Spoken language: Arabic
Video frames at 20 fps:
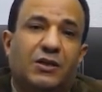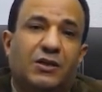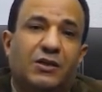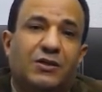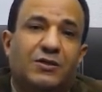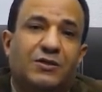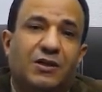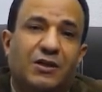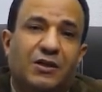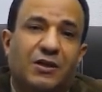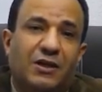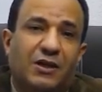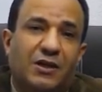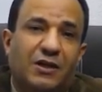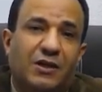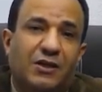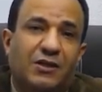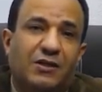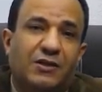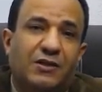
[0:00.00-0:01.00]

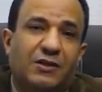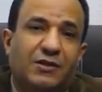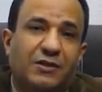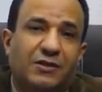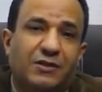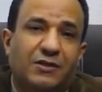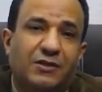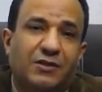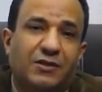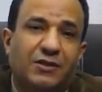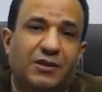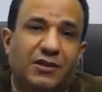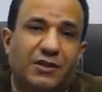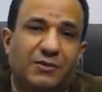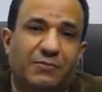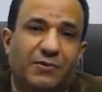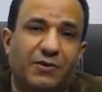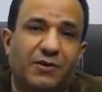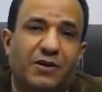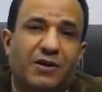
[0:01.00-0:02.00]
شرح
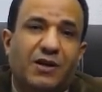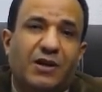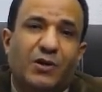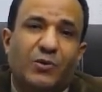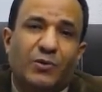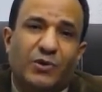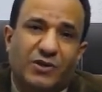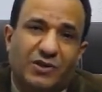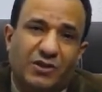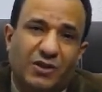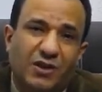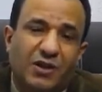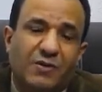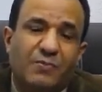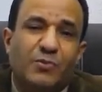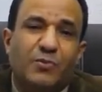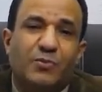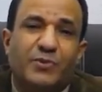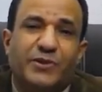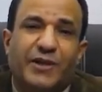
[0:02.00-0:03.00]
عبارة واختار
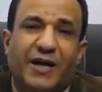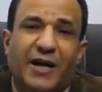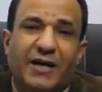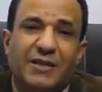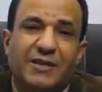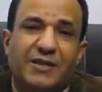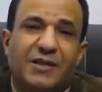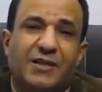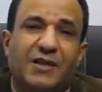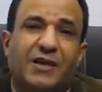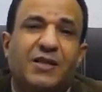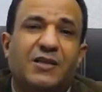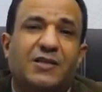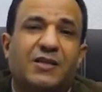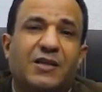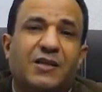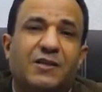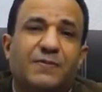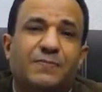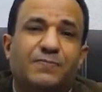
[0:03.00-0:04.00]
من متعدد
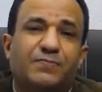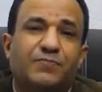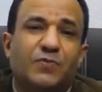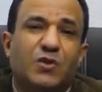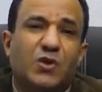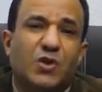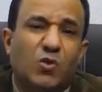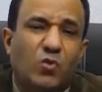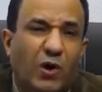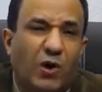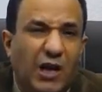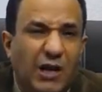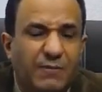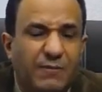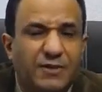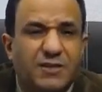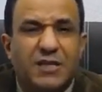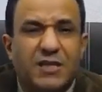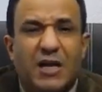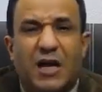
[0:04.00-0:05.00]
أيضا وعلامة
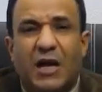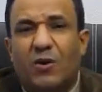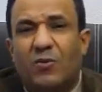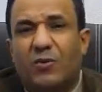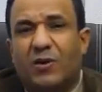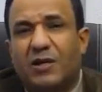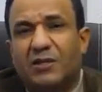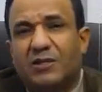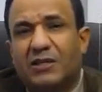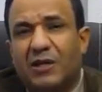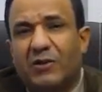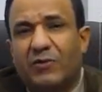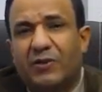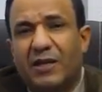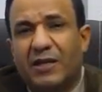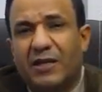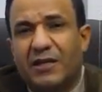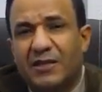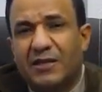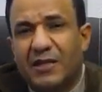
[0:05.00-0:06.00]
صح أو خطأ
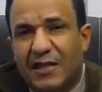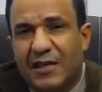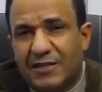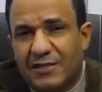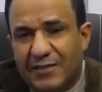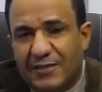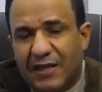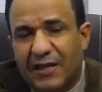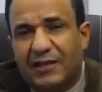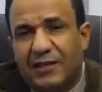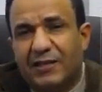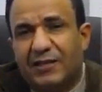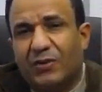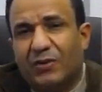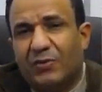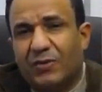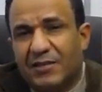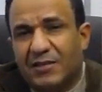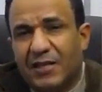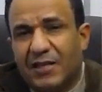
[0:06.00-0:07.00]
ولكن ده السهل
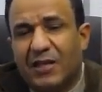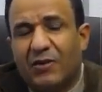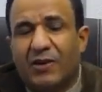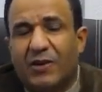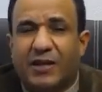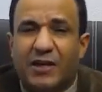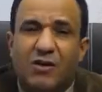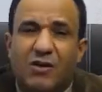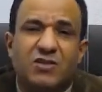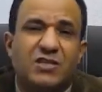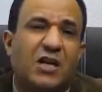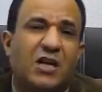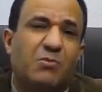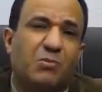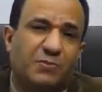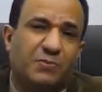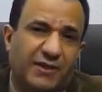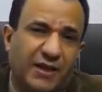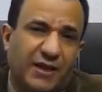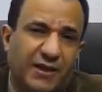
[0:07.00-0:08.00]
هو سهل ولكنه سهل
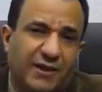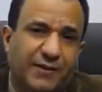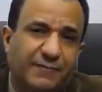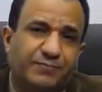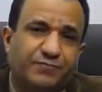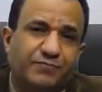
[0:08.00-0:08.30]
ممتنع